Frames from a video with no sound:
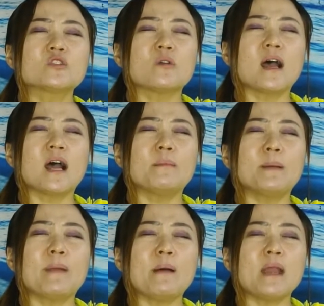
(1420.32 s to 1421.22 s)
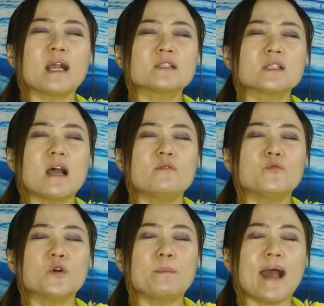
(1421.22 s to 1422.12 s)
利路亚！哈
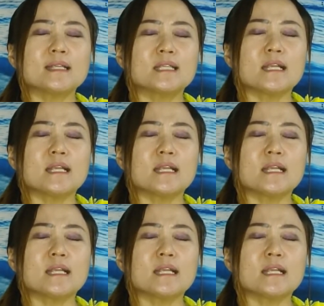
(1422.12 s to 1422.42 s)
利